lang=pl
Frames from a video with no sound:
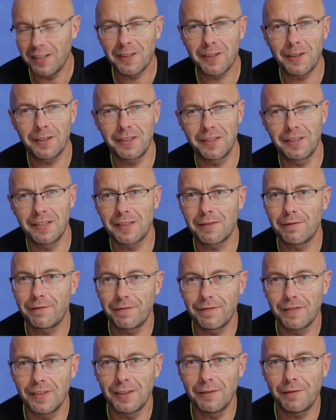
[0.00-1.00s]
Ronin
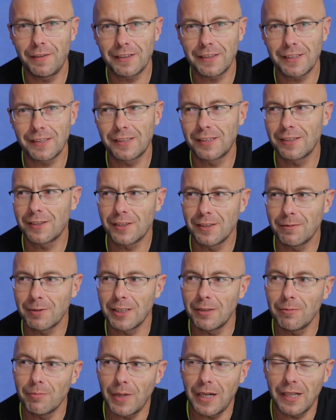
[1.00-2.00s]
jest fantastycznym
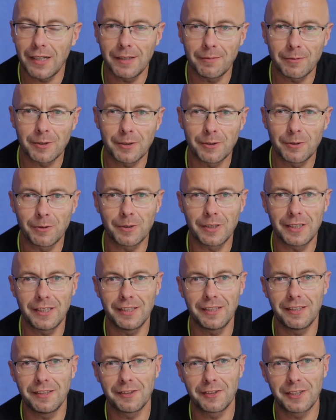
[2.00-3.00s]
gimbalem,
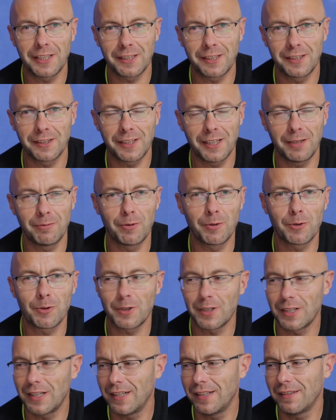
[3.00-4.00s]
który dzięki temu,
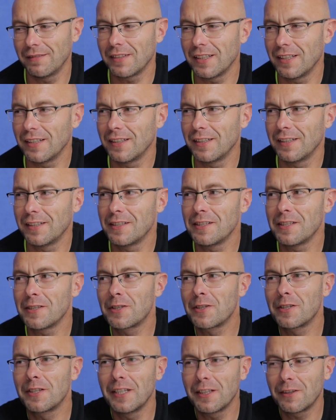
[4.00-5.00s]
że e,
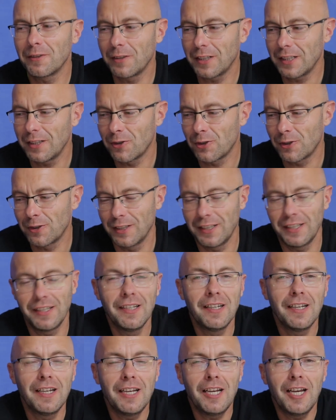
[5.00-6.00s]
jest jednoręczny,
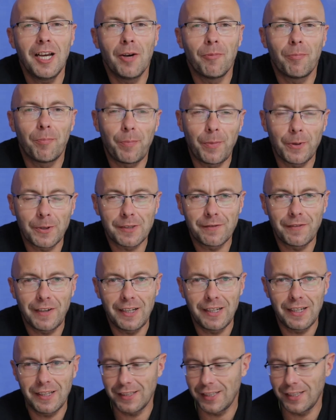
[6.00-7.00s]
pozwala